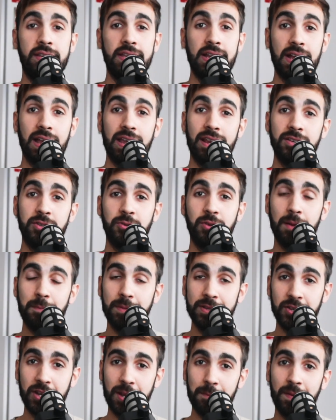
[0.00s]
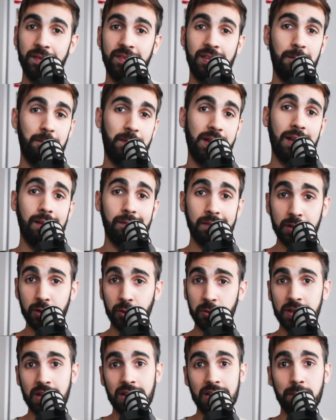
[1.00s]
Y acá quiero hacer una mención especial para mi
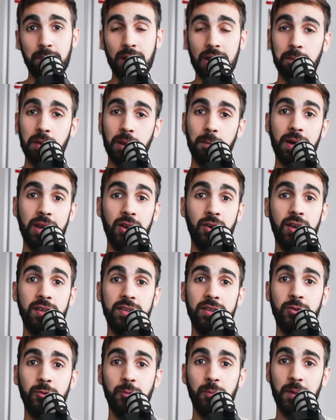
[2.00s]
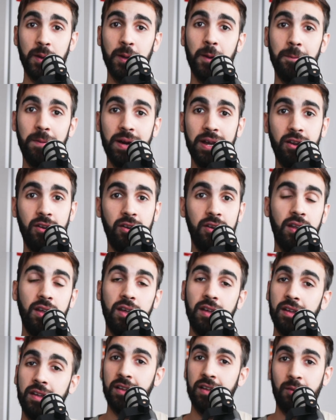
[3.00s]
novia y para mi hermano que se super coparon.
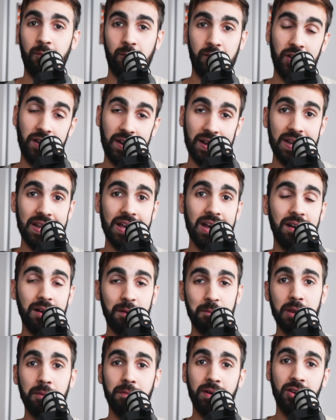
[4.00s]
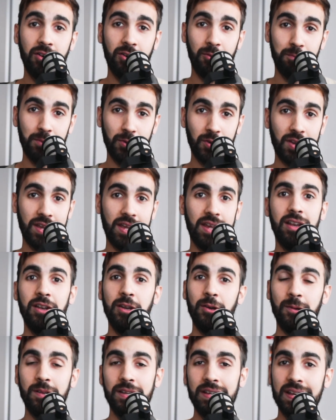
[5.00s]
Bueno, en realidad a mi hermano un poco que
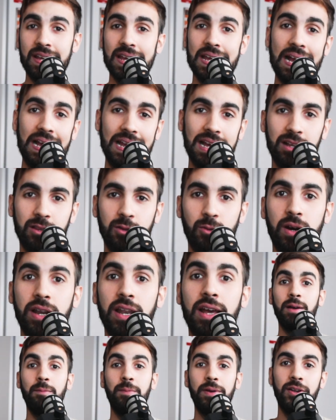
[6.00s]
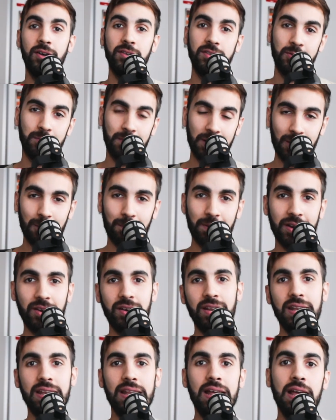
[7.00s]
lo obligué a que actuara, pero se super
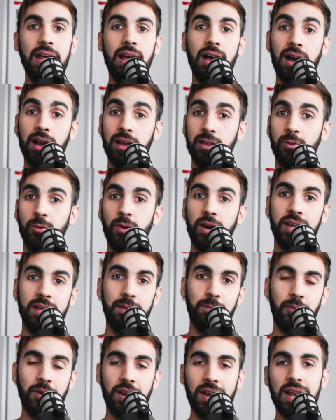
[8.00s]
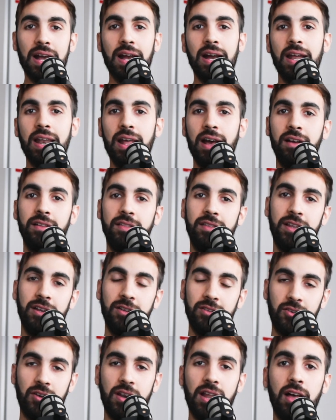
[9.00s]
coparon en actuar y poner la cara del
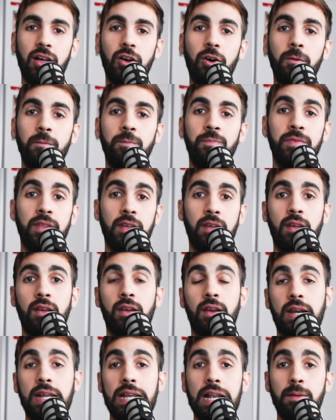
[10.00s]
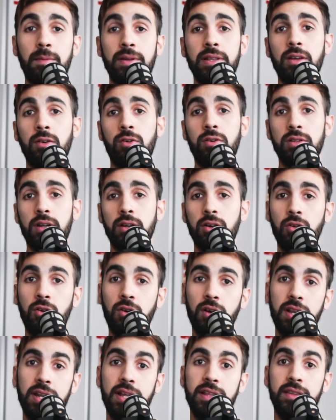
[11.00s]
otro lado. Generalmente cuando trabajo
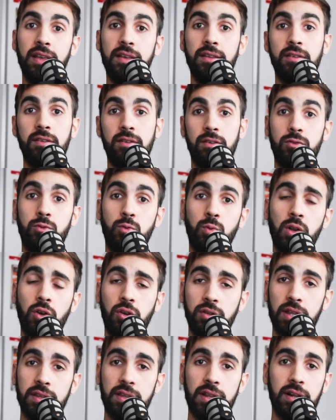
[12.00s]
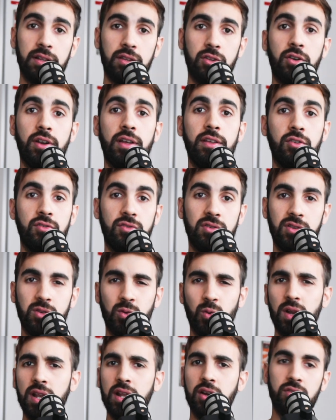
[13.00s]
con clientes suelo contratar actores, se
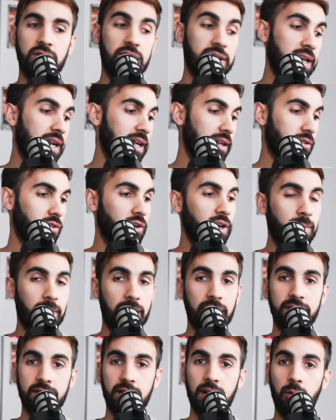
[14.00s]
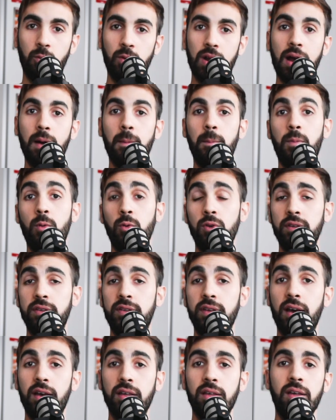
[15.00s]
suele contratar actores para hacer alguna
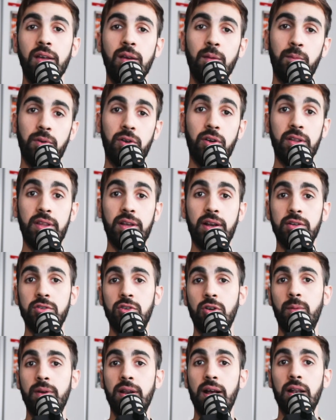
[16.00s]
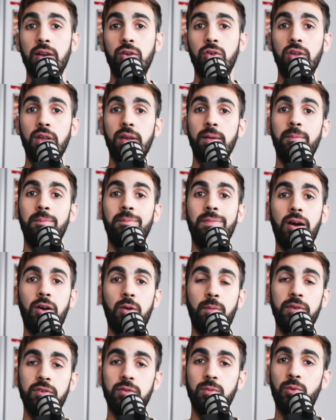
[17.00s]
publicidad, pero en este caso como era algo de
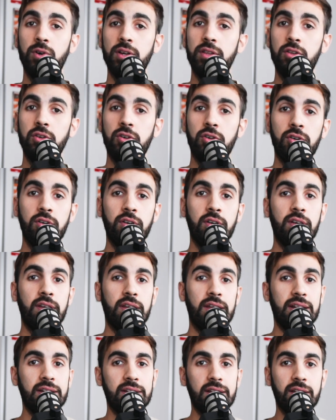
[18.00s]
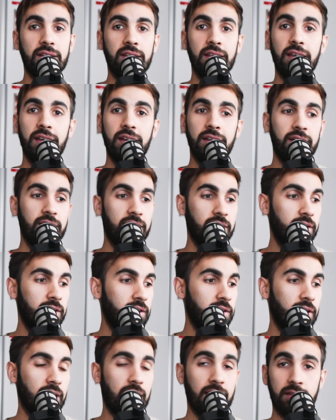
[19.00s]
bajo presupuesto, intenté
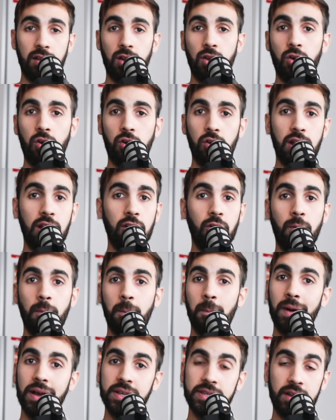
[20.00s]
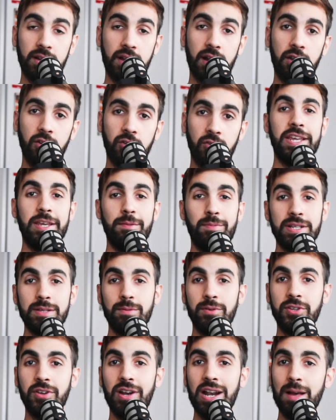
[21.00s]
hacerlo con algo más cercano. Y
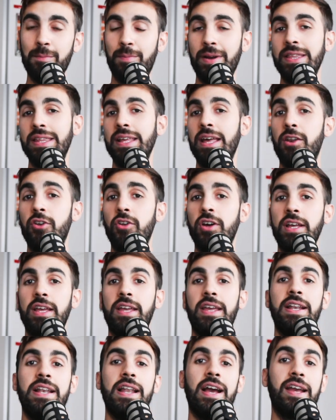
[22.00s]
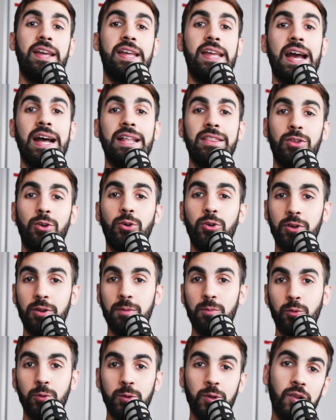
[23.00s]
pasemos ahora a la parte de rodaje, que es la que a todo el
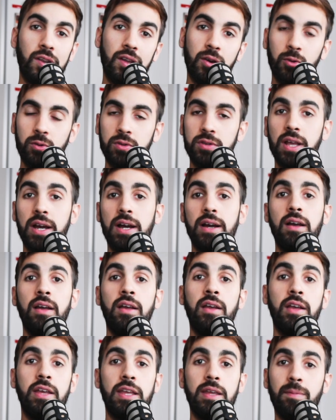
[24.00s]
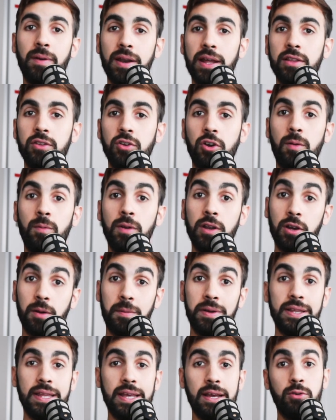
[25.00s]
mundo le gusta. Y para esto, como les
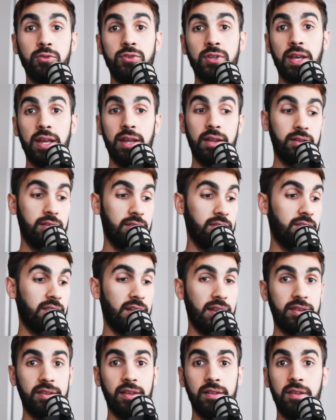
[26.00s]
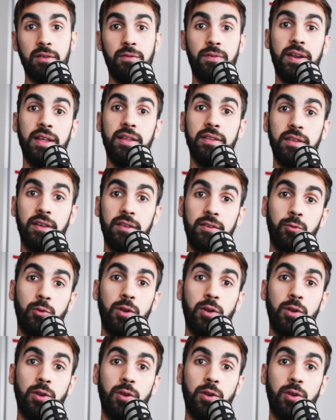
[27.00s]
comenté, usé tres sets diferentes.